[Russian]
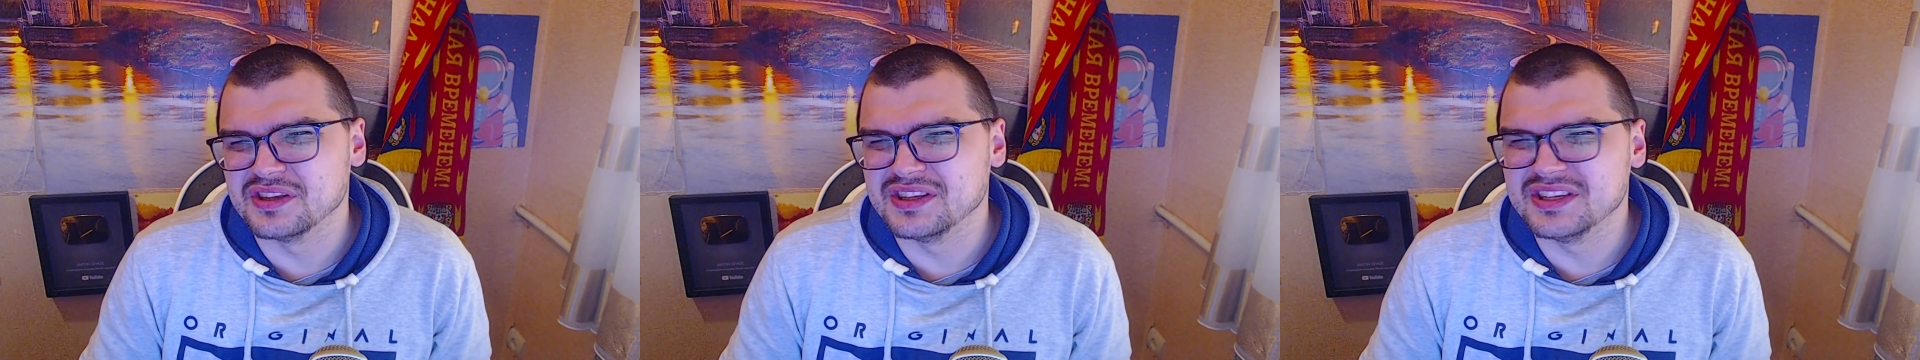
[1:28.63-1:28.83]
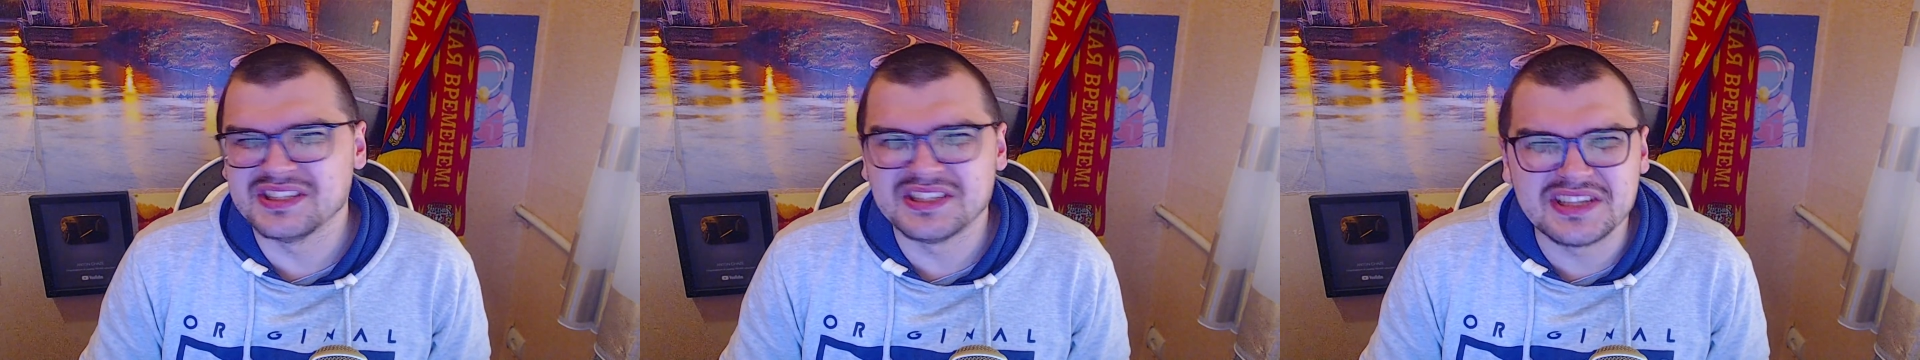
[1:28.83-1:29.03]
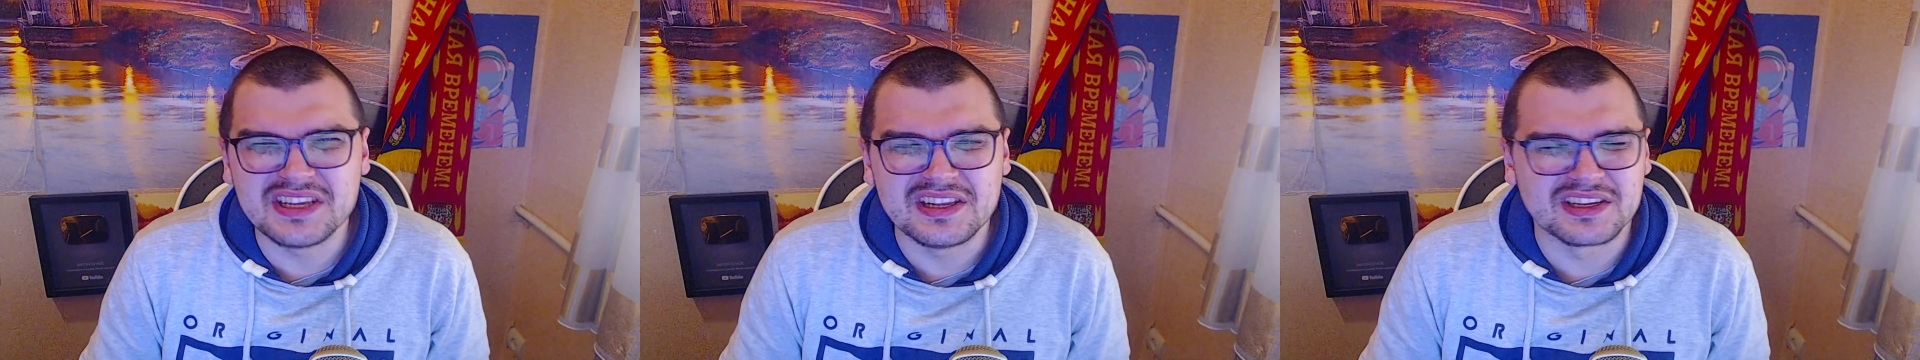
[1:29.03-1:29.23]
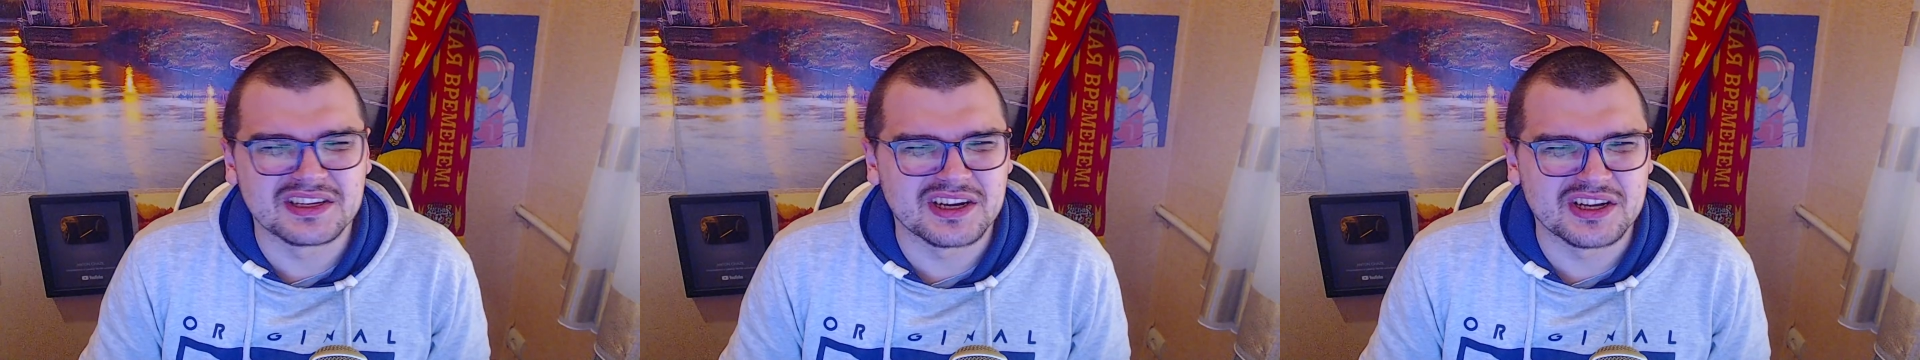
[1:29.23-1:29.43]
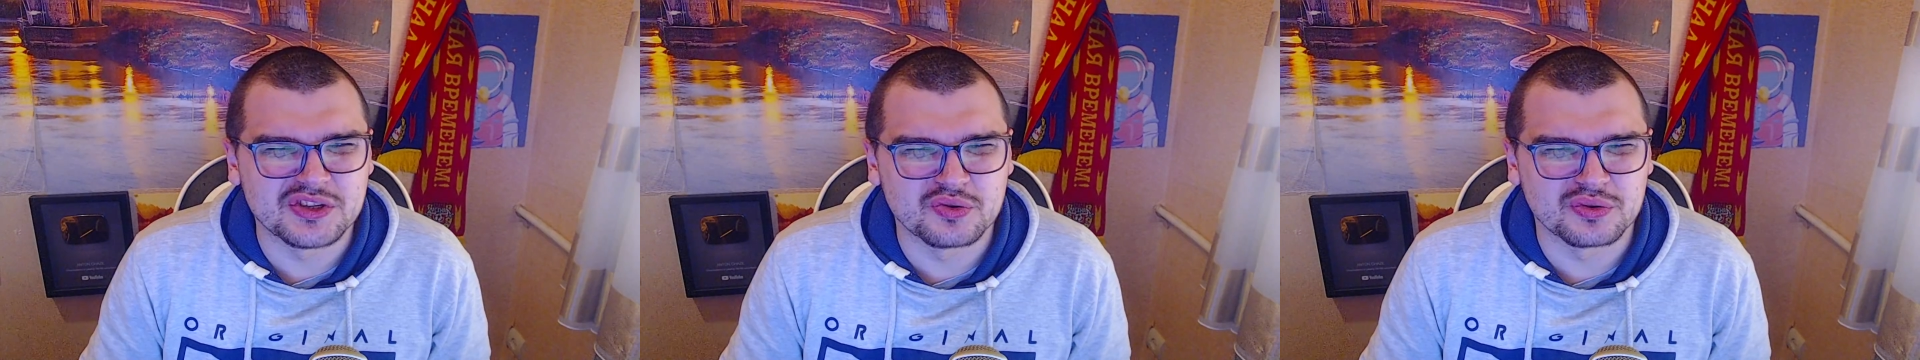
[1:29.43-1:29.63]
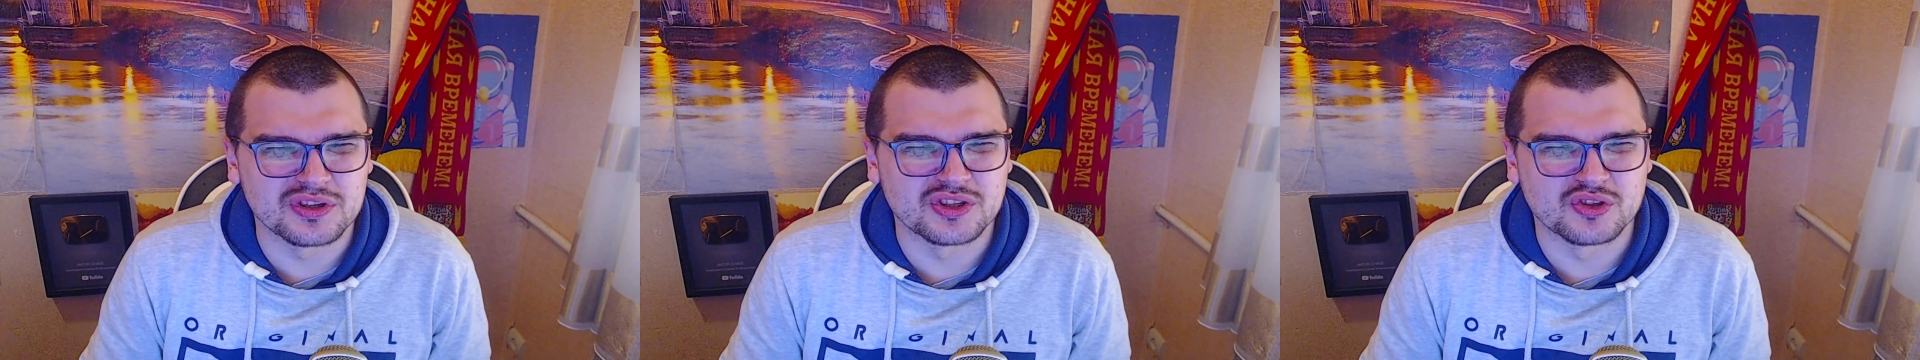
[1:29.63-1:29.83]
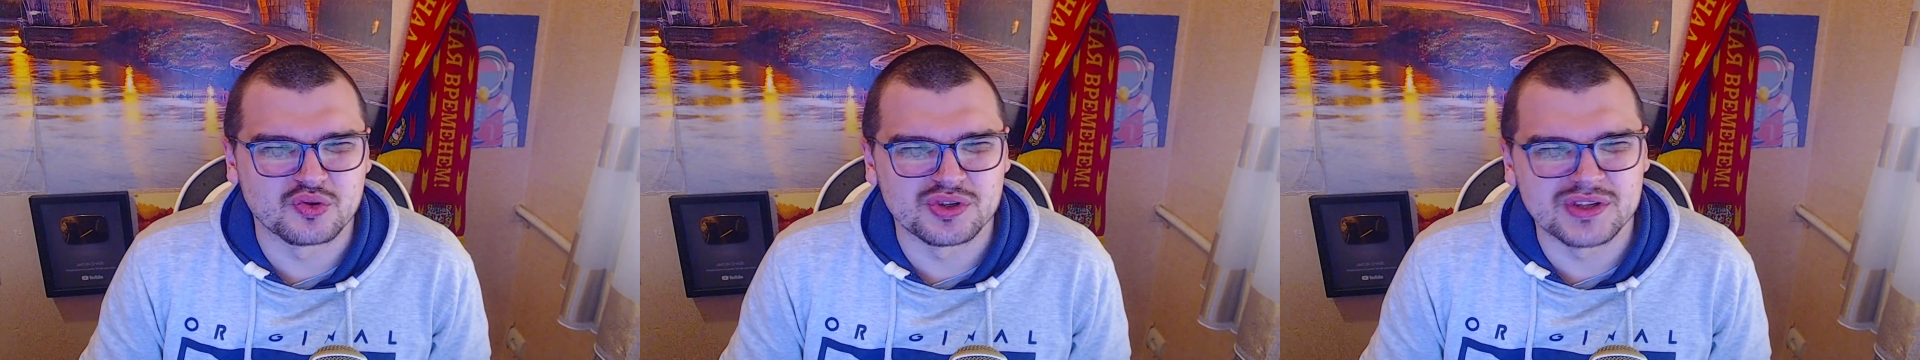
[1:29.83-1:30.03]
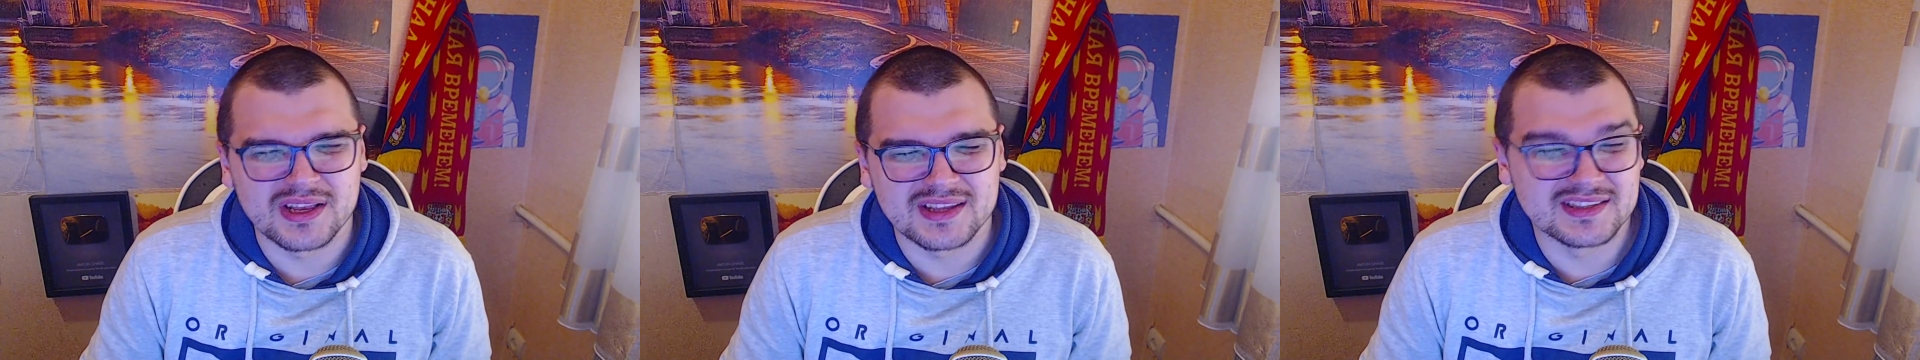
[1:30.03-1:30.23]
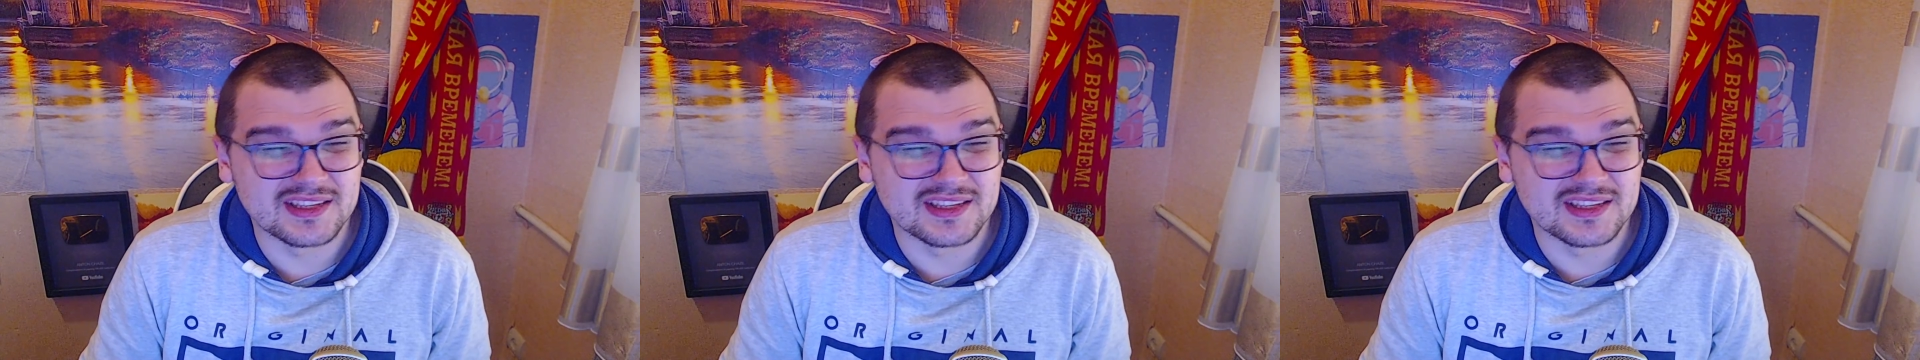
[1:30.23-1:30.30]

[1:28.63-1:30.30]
не сильно хочу рассуждать,